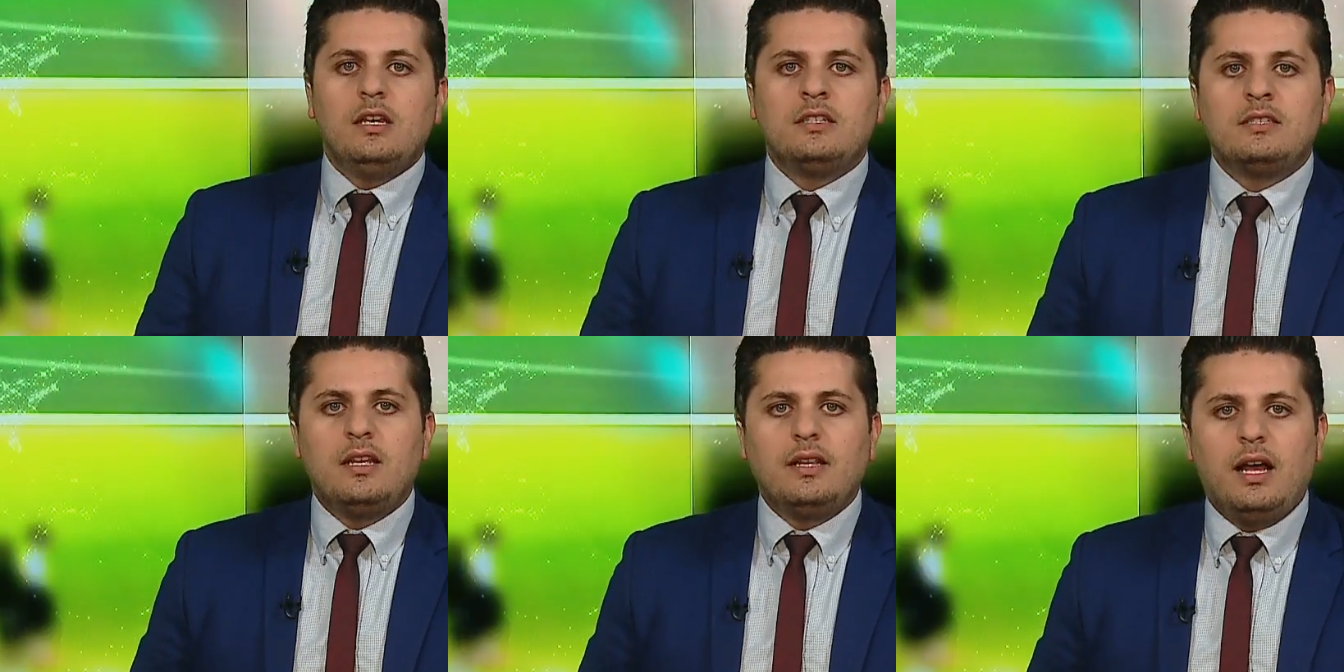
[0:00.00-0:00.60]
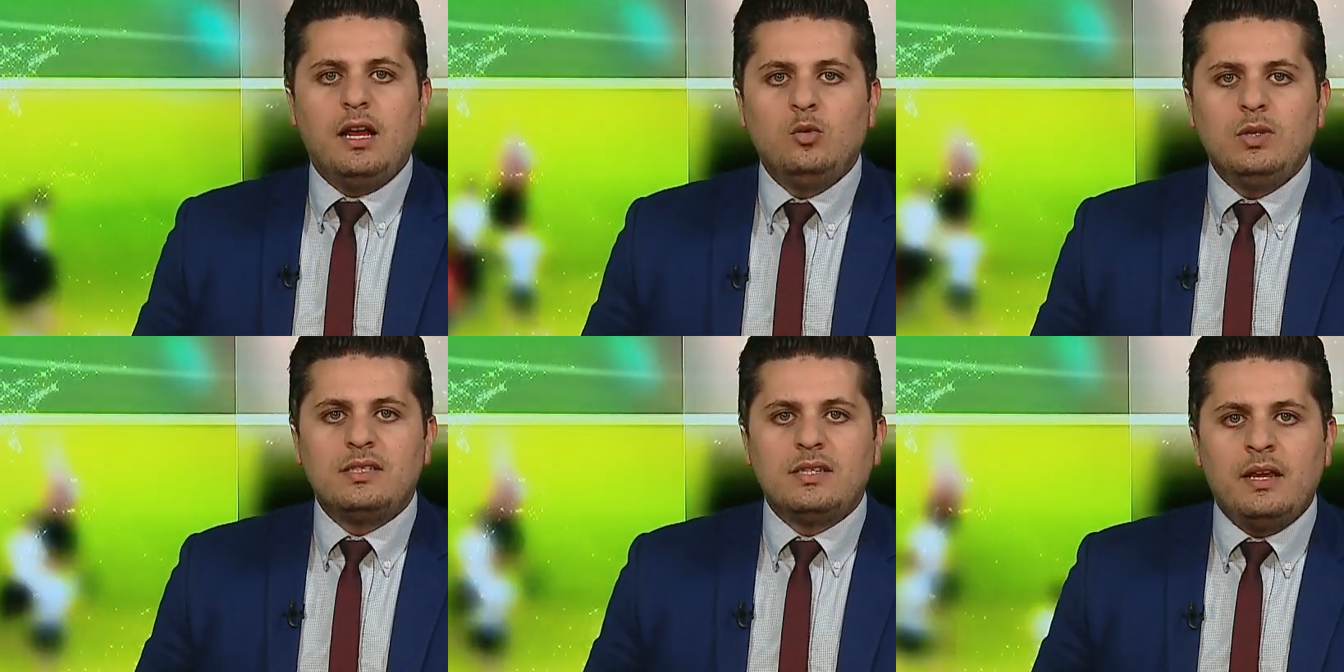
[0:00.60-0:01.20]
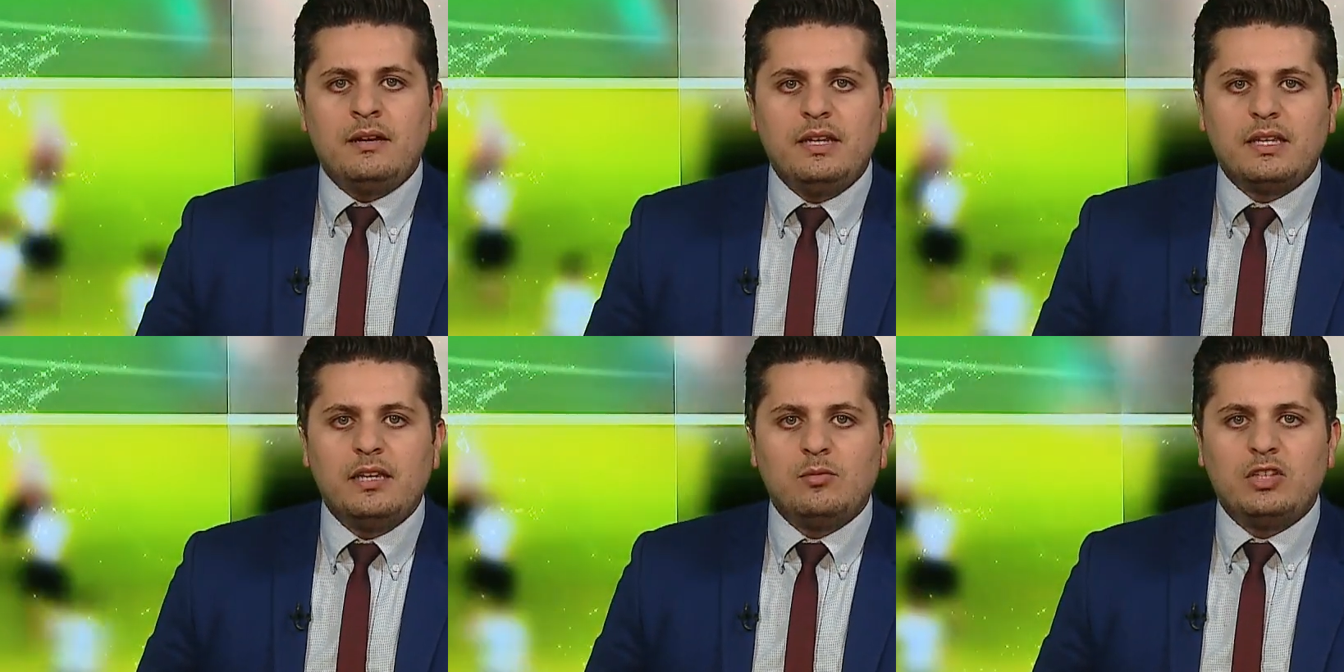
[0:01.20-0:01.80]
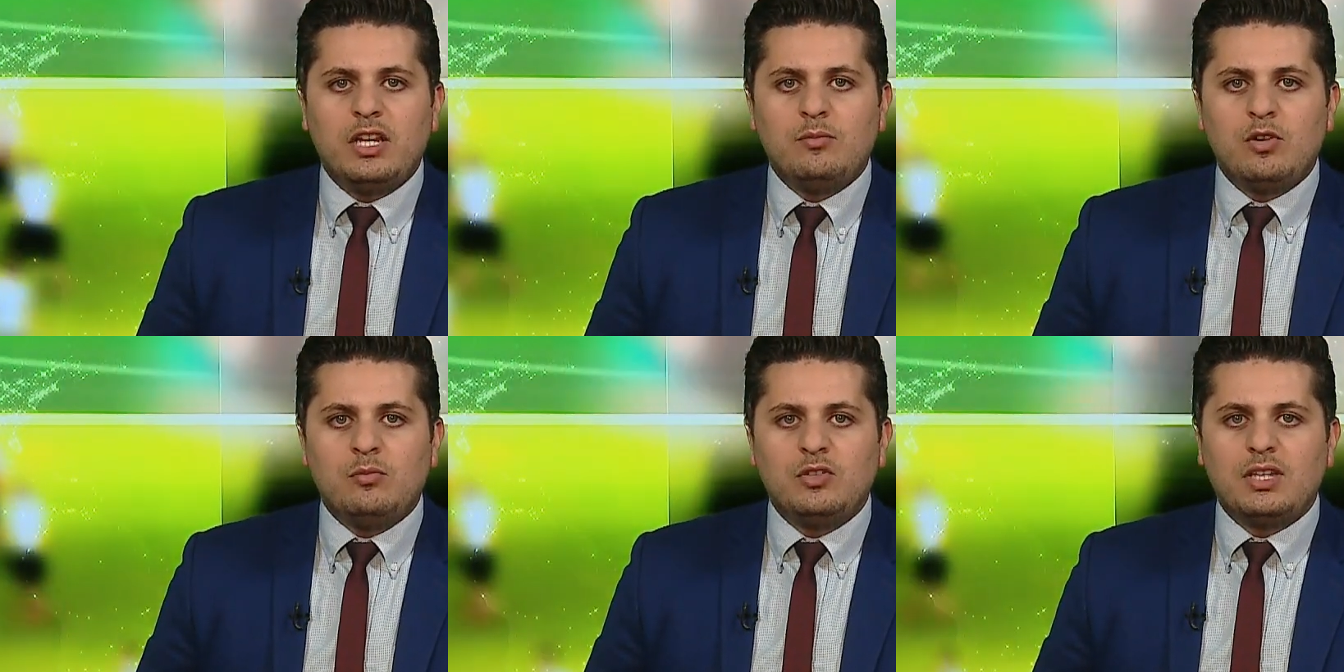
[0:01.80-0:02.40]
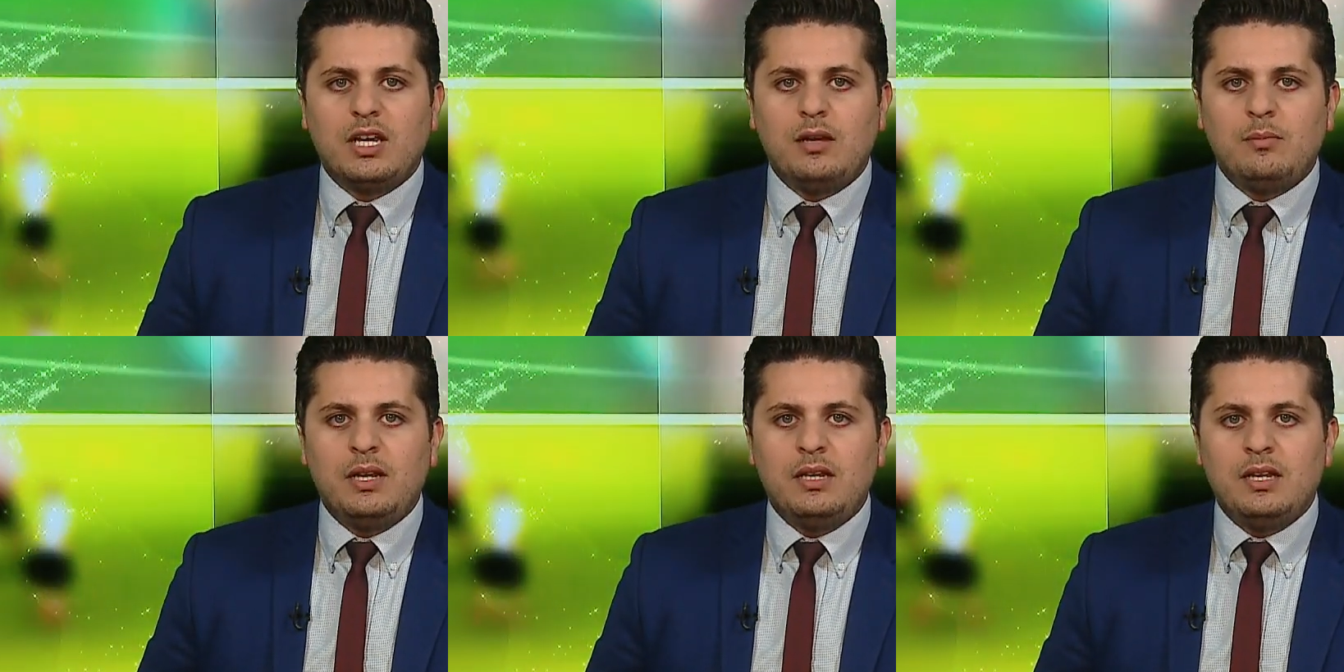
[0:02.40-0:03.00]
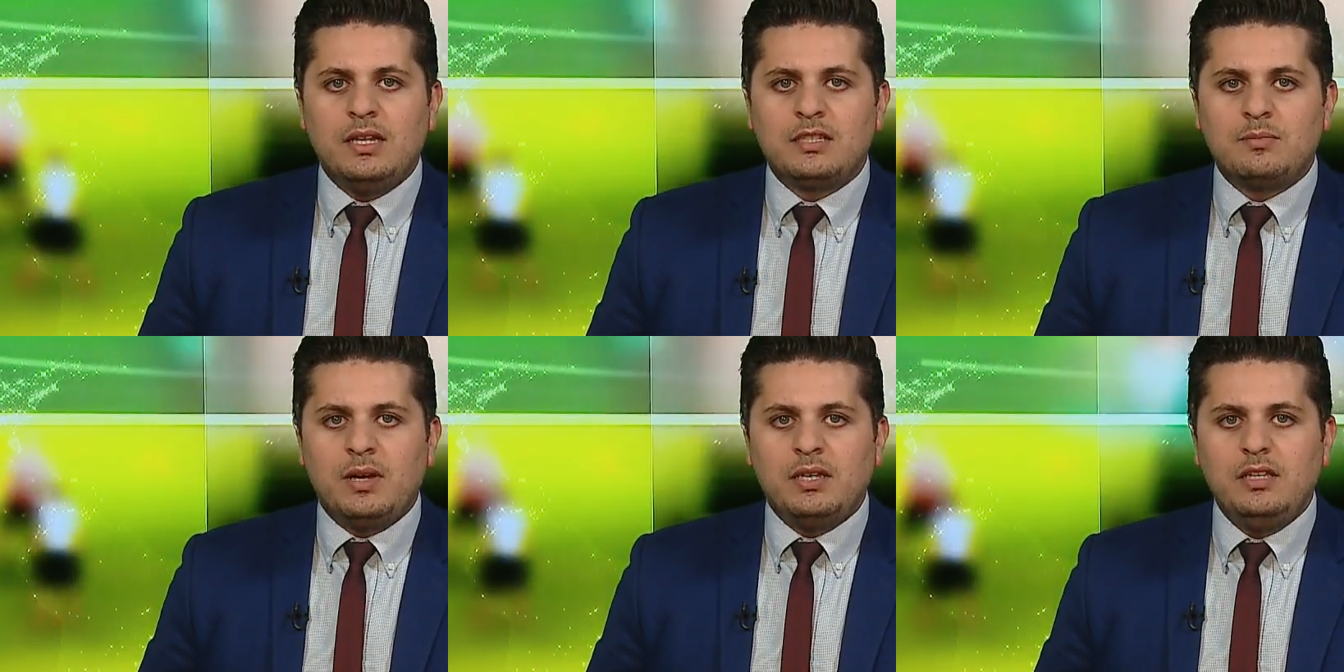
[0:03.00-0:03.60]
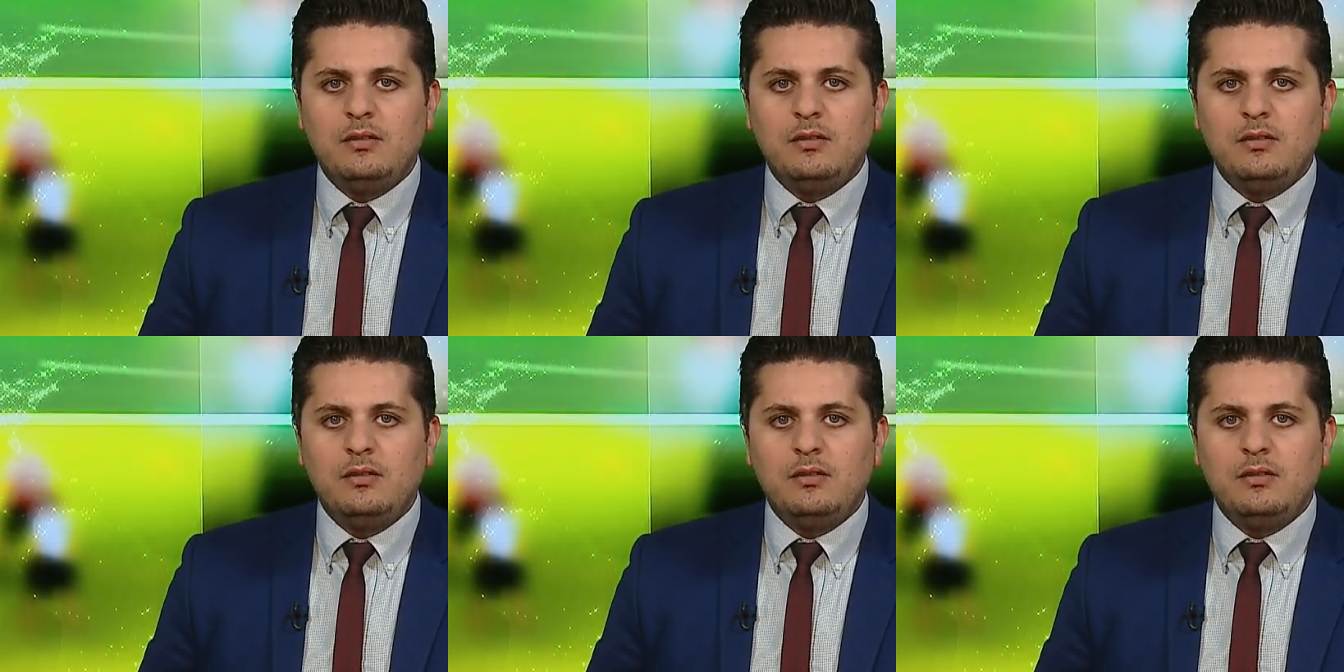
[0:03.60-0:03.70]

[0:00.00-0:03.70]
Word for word: استدعى لويس انريكي مدرب المنتخب الاسباني